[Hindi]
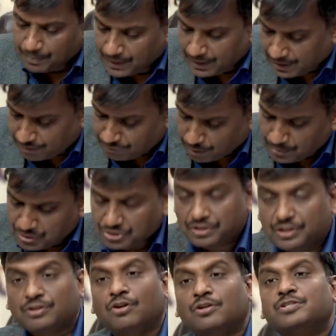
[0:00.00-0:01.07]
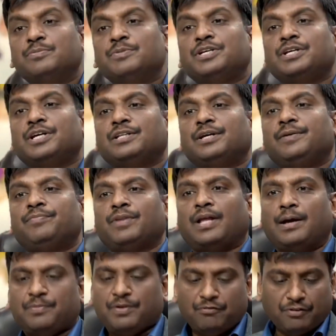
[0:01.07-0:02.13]
आपने इंफॉर्मेशन टेक्नोलॉजी में किया था
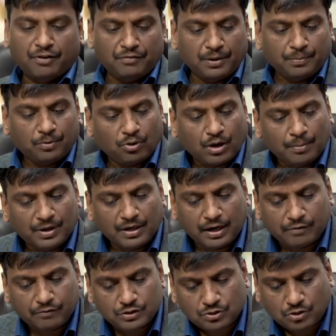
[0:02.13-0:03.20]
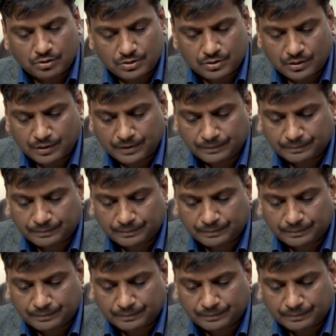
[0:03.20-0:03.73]
आपकी फेवरेट प्रोग्रामिंग लैंग्वेज कौन सी